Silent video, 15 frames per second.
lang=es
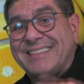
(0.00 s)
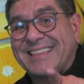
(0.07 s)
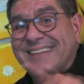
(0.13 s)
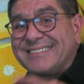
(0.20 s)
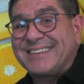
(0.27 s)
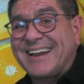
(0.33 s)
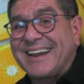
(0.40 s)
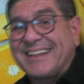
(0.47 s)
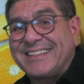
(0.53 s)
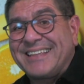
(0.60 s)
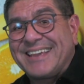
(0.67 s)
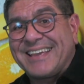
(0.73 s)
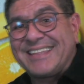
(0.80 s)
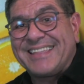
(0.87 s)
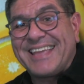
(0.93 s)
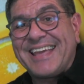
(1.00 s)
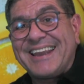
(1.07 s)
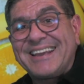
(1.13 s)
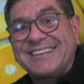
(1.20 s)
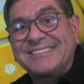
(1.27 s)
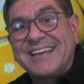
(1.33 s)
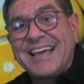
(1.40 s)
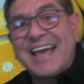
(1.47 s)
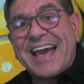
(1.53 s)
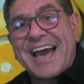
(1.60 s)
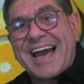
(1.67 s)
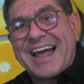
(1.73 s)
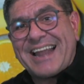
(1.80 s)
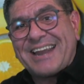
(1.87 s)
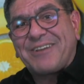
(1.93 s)
tasa gratis que tienes
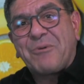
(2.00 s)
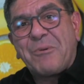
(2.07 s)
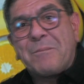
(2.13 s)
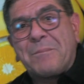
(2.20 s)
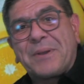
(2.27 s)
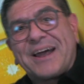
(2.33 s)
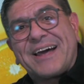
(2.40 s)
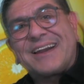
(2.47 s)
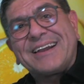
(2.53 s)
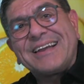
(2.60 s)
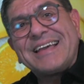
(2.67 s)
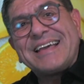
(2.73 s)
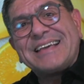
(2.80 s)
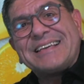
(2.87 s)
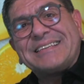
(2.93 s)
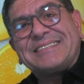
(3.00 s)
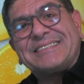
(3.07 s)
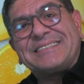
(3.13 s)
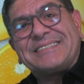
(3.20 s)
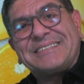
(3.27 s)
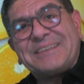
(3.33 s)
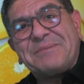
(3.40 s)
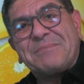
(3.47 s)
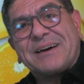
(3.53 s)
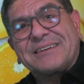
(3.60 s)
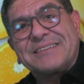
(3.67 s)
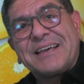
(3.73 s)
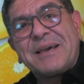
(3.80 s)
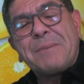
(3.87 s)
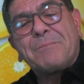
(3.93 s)
al comprar
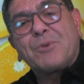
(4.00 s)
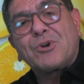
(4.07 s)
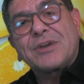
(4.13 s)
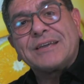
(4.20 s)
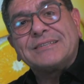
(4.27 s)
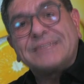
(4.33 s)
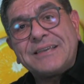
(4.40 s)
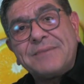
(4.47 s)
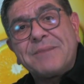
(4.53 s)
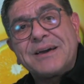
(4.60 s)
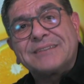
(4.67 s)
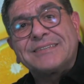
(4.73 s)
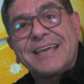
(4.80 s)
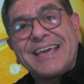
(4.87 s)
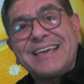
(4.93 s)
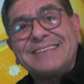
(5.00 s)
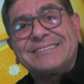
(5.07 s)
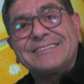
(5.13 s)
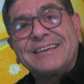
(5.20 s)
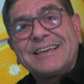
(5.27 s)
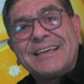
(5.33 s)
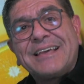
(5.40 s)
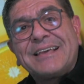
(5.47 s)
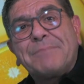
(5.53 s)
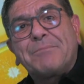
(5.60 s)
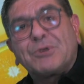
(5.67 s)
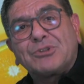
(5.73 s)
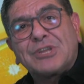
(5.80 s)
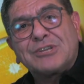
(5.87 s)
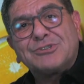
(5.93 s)
CIMAX, porque CIMAX es
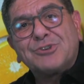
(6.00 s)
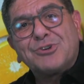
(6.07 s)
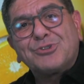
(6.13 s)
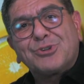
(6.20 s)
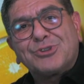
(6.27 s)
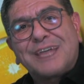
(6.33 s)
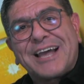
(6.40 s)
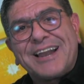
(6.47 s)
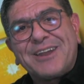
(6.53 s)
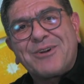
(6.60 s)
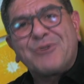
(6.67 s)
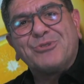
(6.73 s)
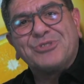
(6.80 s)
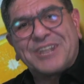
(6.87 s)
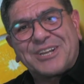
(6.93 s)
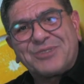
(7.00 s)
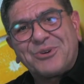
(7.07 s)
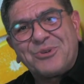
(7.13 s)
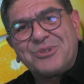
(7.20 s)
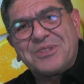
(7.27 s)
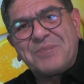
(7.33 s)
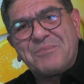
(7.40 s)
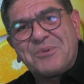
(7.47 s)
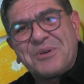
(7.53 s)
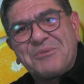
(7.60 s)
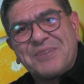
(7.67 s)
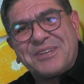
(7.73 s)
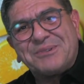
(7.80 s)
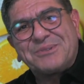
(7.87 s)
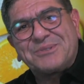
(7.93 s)
protección total contra todo tipo de
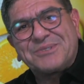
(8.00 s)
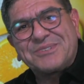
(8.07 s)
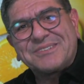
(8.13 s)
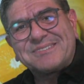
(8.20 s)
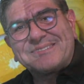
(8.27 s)
virus.